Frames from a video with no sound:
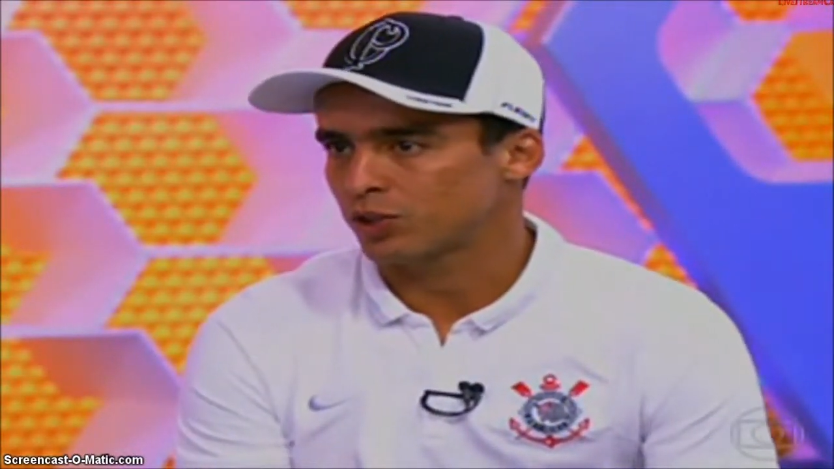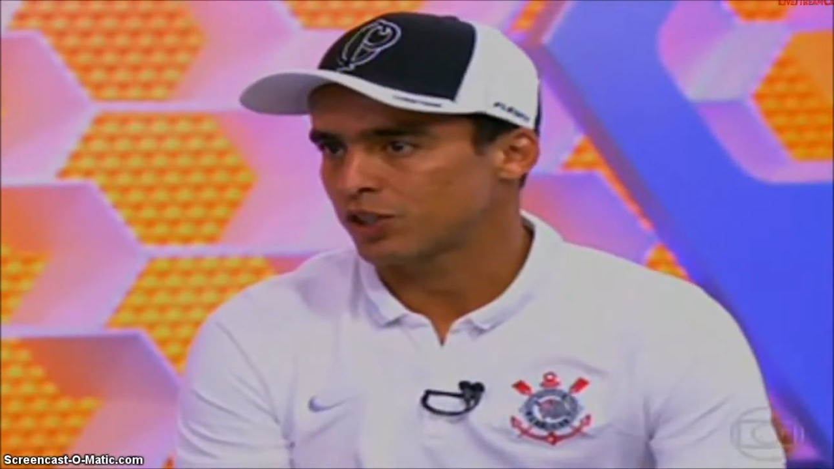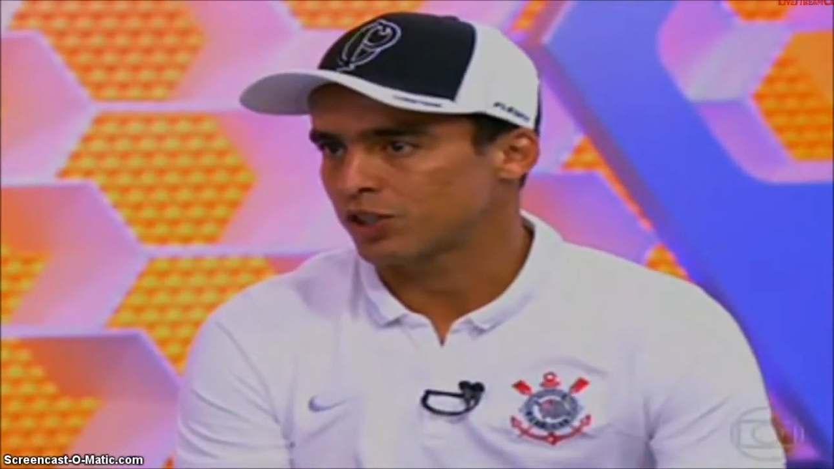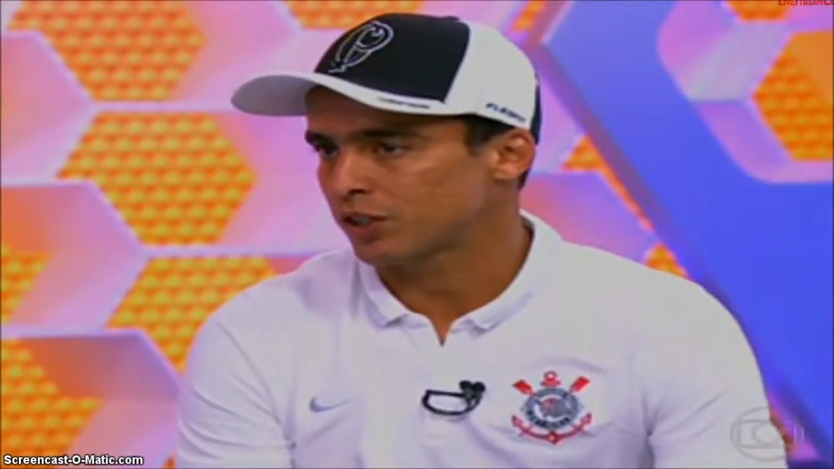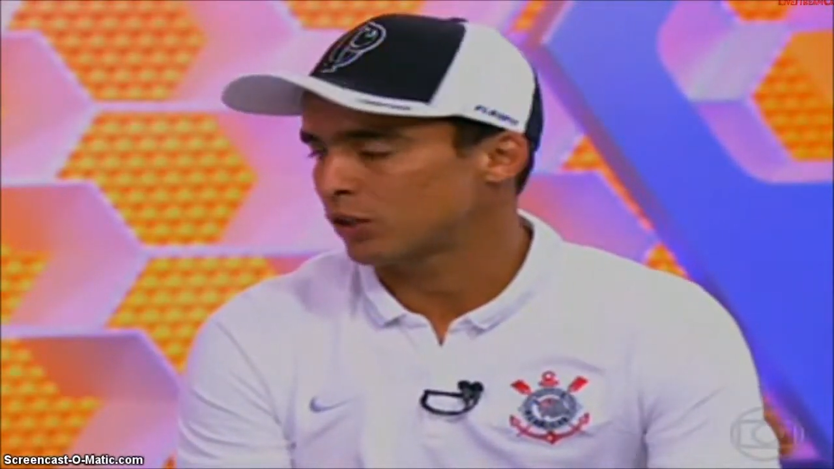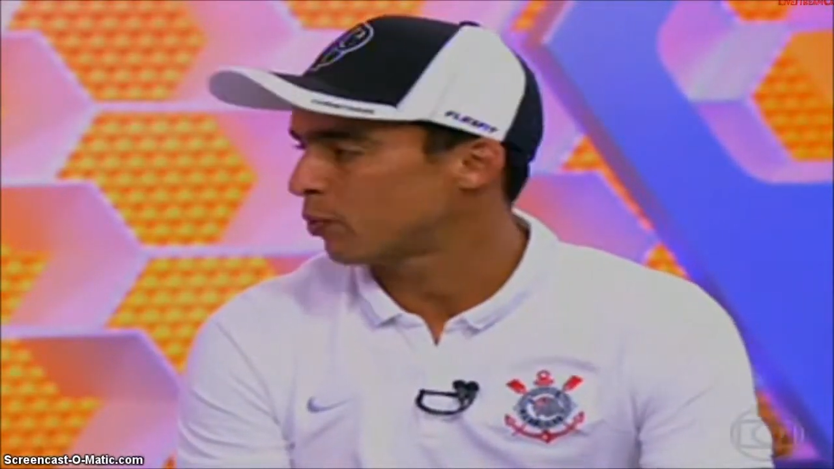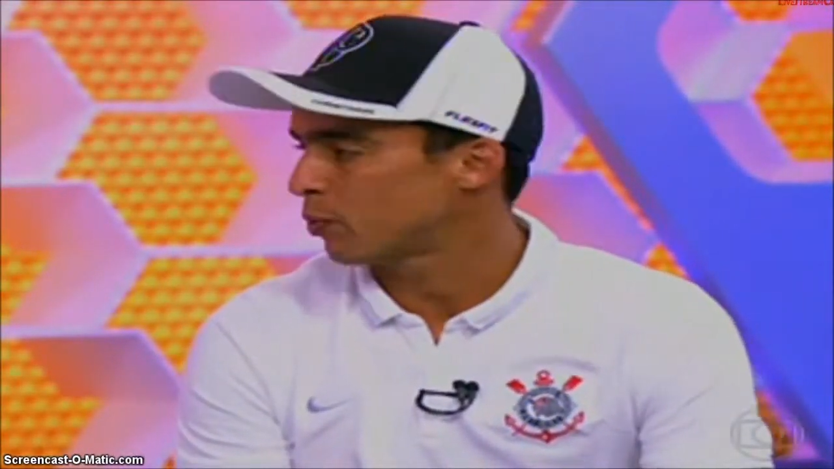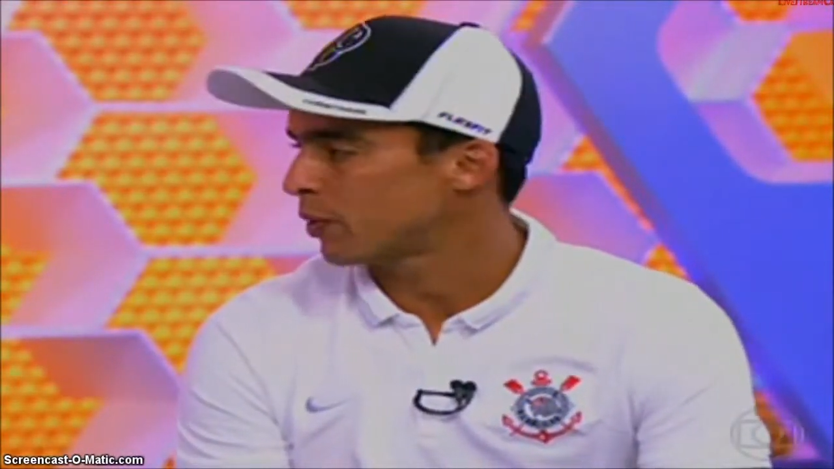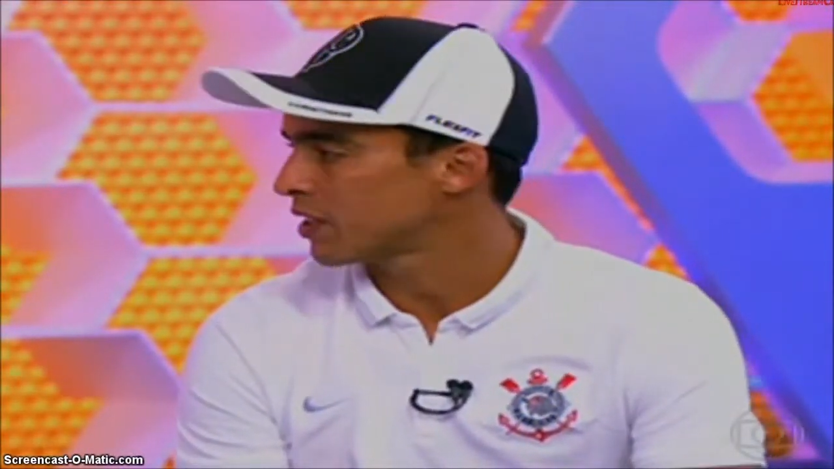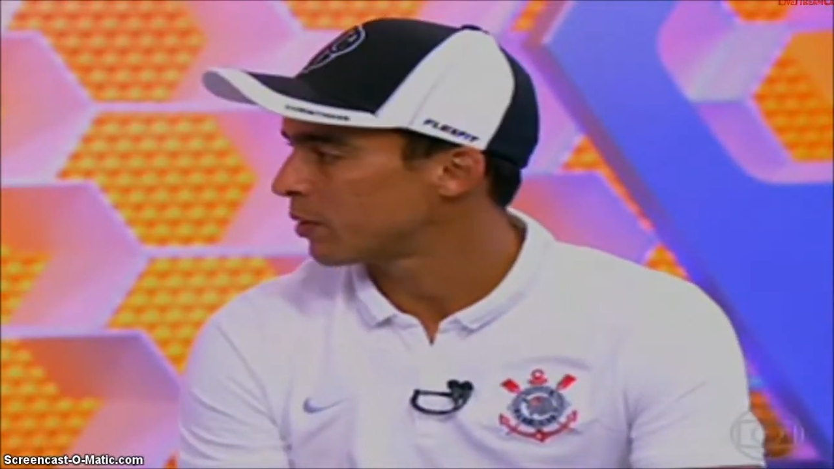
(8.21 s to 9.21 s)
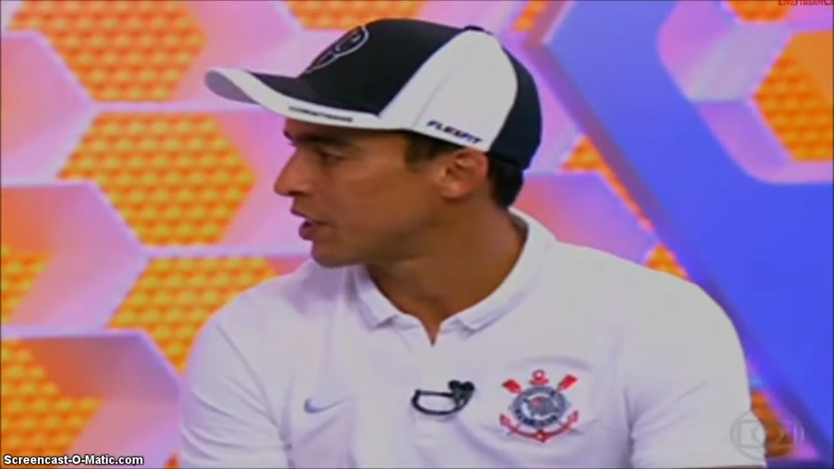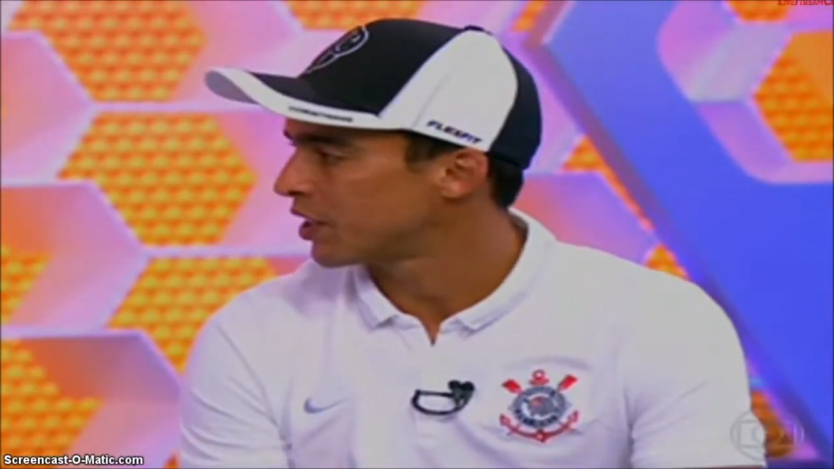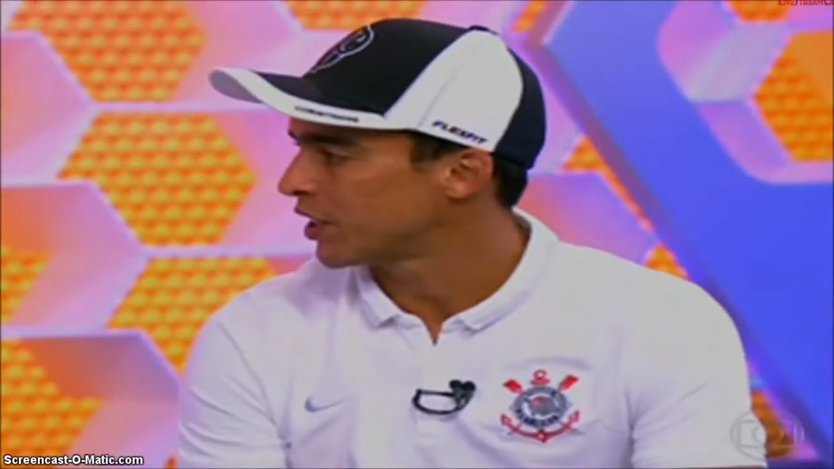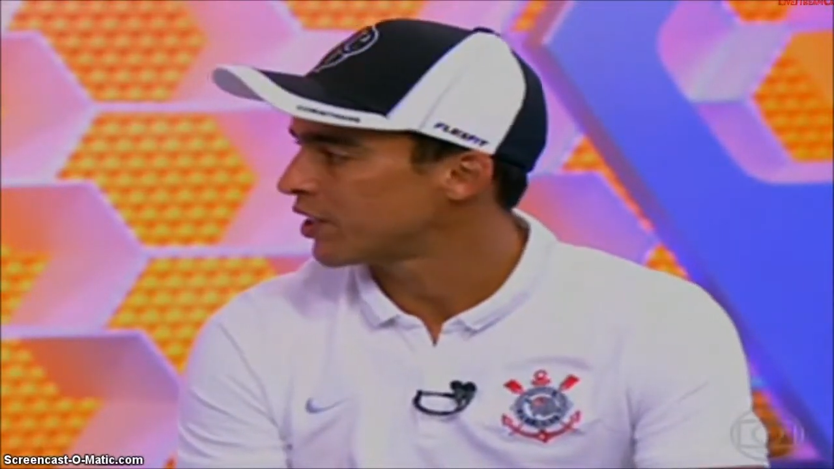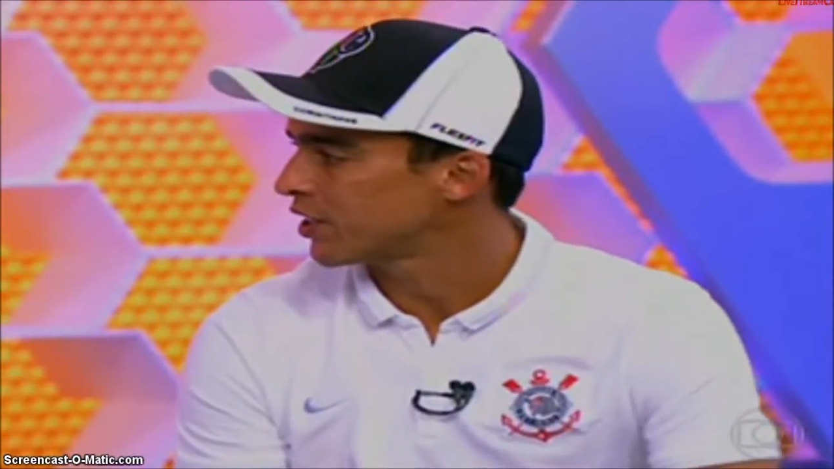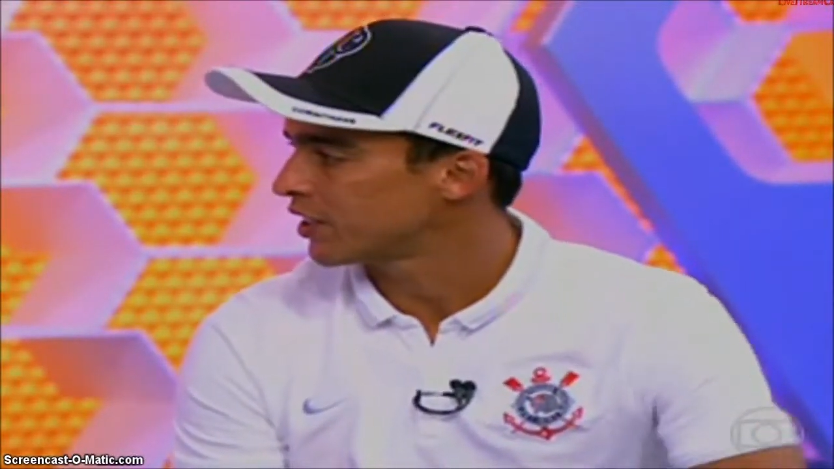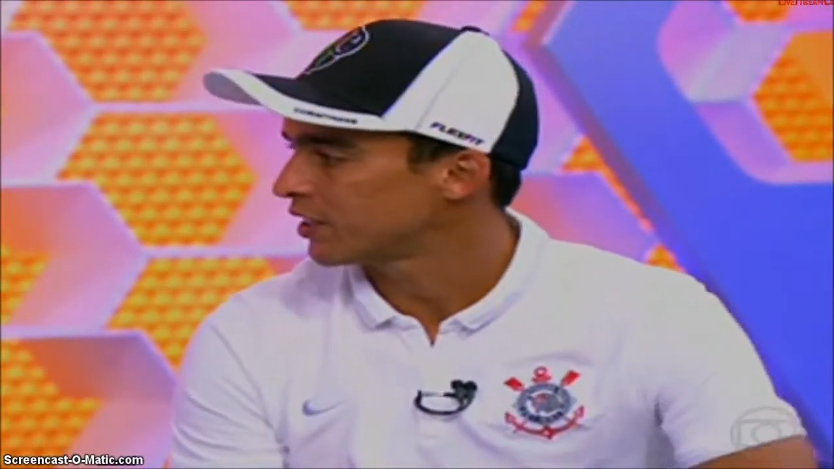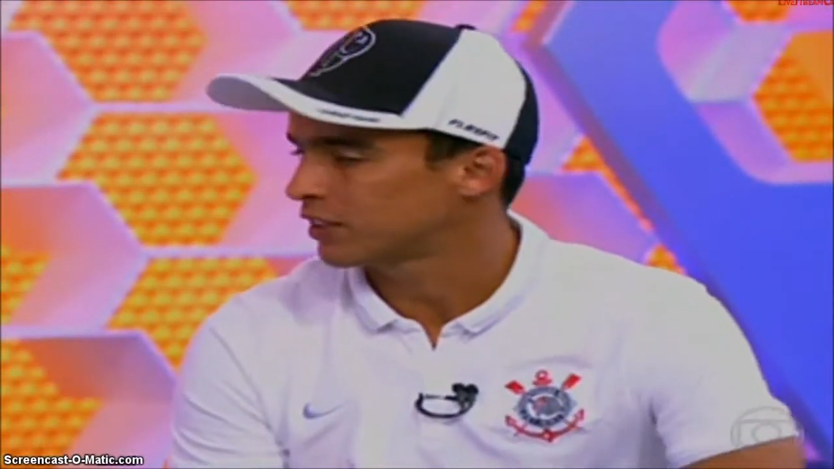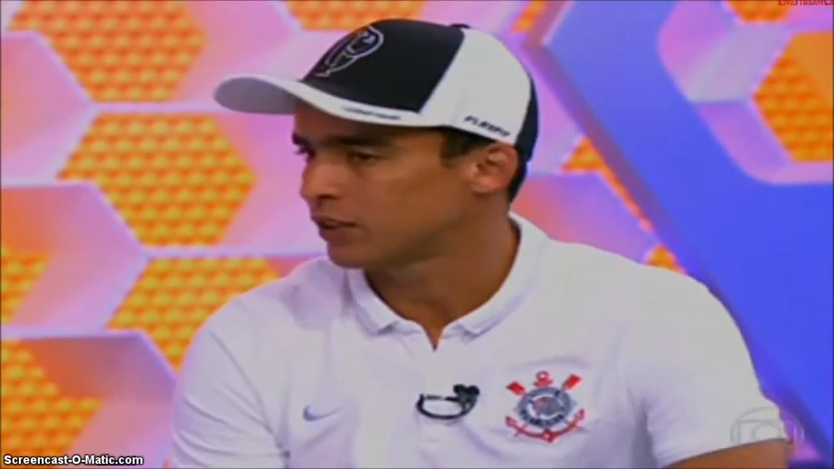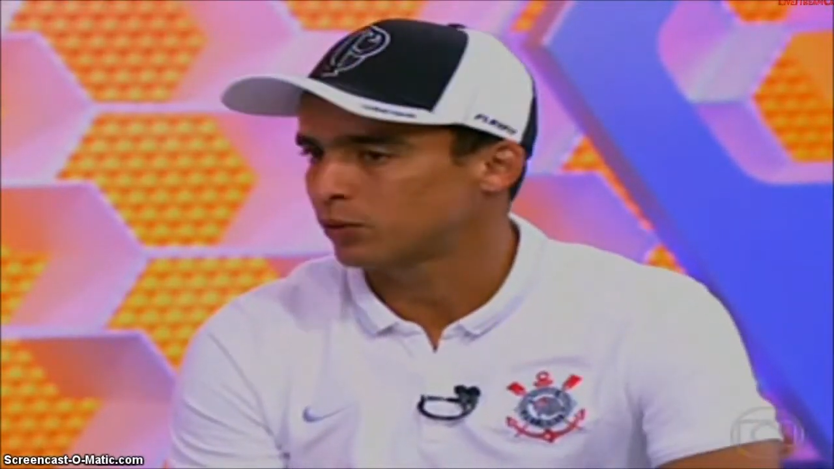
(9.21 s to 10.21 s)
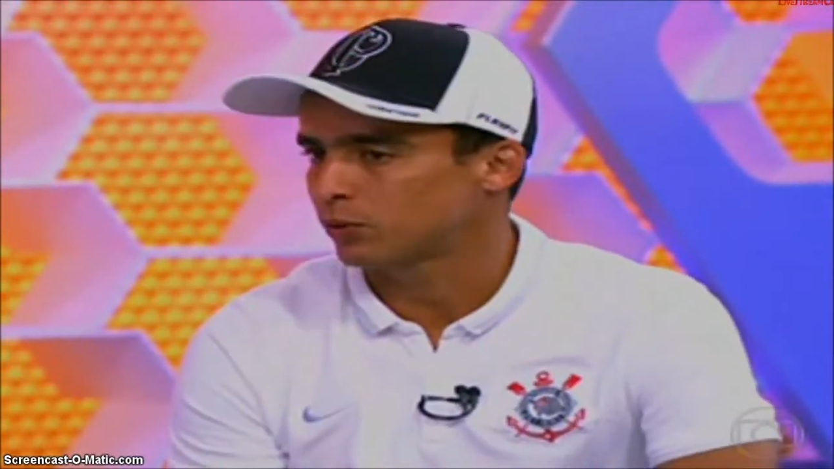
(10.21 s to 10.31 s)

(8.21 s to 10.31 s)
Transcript: o que o Tite tentou passar pra gente, né?